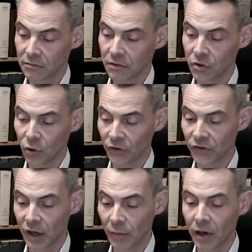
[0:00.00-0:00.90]
Joris
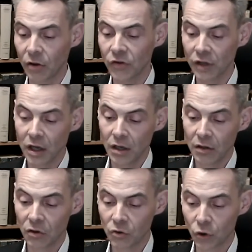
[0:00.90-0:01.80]
kam raus
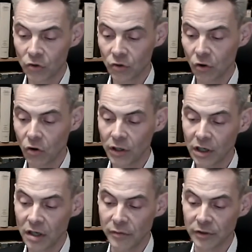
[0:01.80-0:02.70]
und guckte hoch in den
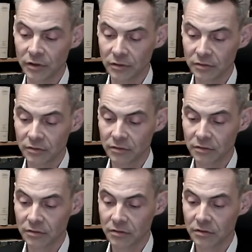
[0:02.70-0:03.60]
Himmel.
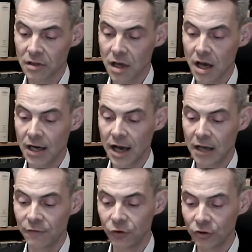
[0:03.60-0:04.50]
Ah, da ein
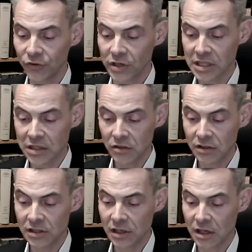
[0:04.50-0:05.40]
Flugzeug, siehst du
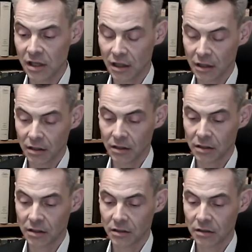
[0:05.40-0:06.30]
es?
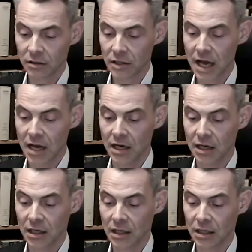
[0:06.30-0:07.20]
Ja.
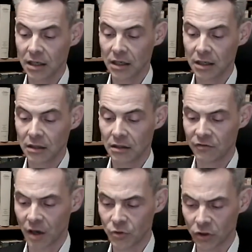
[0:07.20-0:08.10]

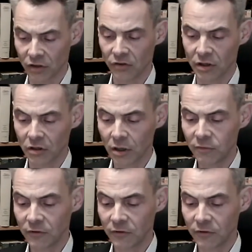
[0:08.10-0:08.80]
Warum schüttelst du den Kopf?